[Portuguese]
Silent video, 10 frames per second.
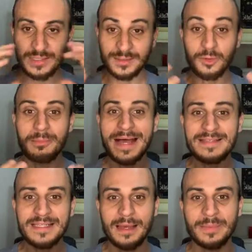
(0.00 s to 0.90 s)
Então,
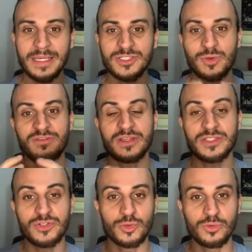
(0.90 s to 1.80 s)
basicamente, o
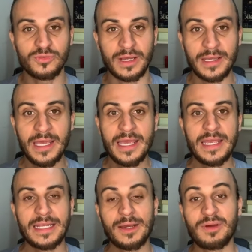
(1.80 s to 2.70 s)
efeito estufa,
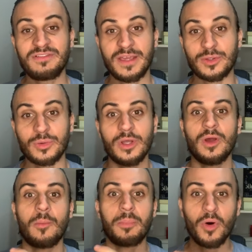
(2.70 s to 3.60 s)
ele é um efeito
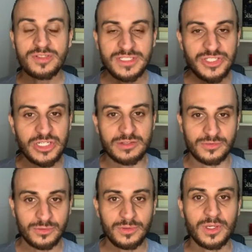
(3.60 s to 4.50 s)

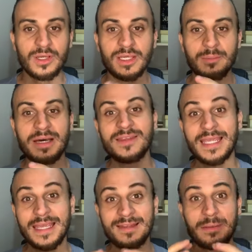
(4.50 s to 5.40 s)
positivo que
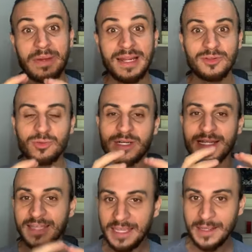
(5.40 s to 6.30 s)
mantém a temperatura
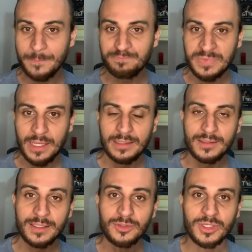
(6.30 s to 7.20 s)
na Terra.
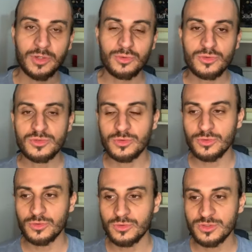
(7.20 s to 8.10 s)
Tanto que os,
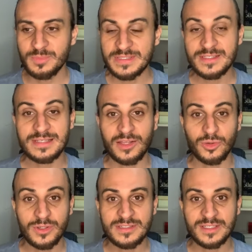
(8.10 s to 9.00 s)
os
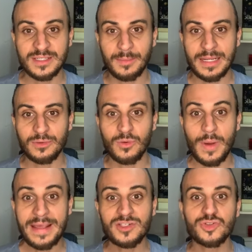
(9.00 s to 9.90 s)
pesquisadores que trabalham
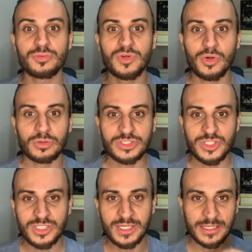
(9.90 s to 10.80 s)
com
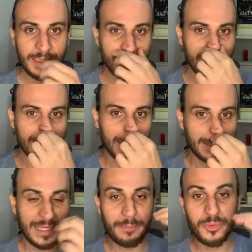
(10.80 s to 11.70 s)
exobiologia, né, que é
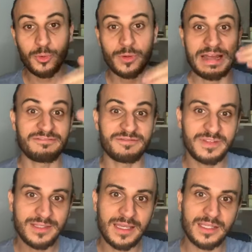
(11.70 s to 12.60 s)
tentar tá procurar
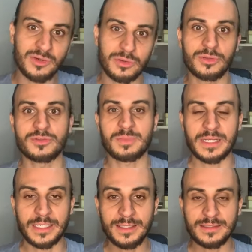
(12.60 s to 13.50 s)
vida em outros
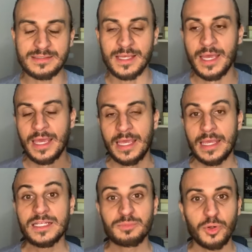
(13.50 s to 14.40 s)
planetas,
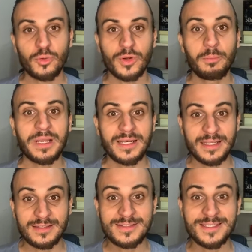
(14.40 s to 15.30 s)
eles procuram
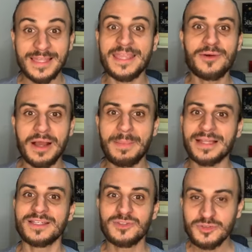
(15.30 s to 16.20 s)
planetas que tenham
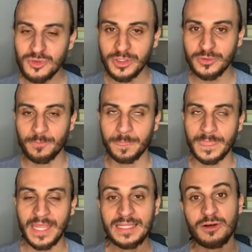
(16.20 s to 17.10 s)
camada de ozônio.
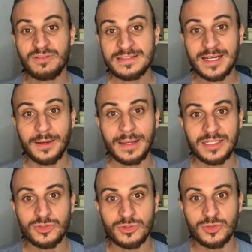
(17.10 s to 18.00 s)
Né? Talvez a
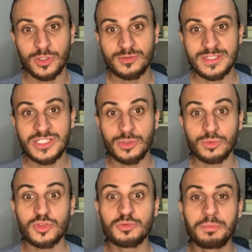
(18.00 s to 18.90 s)
camada de ozônio seja
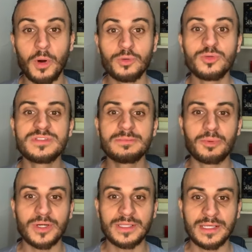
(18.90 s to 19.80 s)
um dos pontos
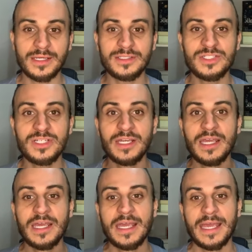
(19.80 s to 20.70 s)
importantes,
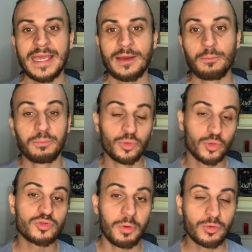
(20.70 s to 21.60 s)
é, um
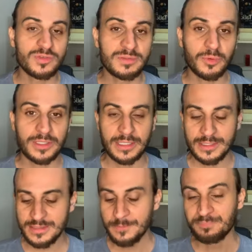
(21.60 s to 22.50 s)
dos pontos
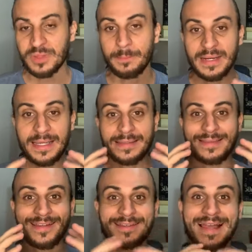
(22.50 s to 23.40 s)
importantes para
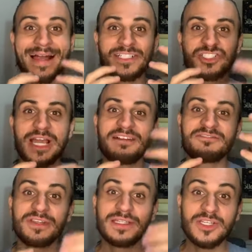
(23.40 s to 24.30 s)
tentar achar
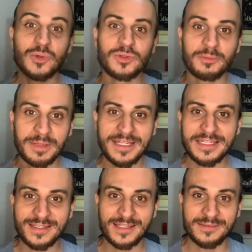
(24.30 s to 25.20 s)
vida em outro
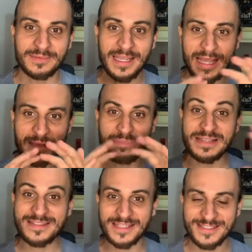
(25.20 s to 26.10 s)
planeta, né? A
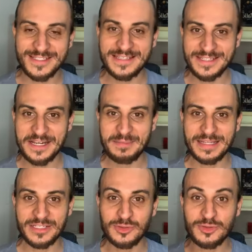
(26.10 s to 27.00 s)
presença dessa
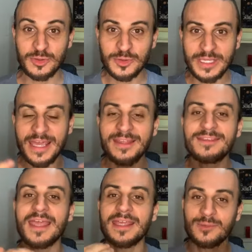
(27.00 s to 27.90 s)
camada de ozônio que
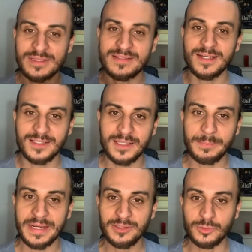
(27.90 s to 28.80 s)
retém uma certa
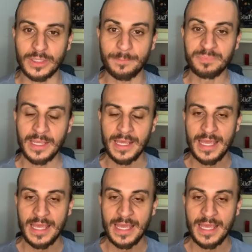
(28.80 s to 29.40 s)
temperatura.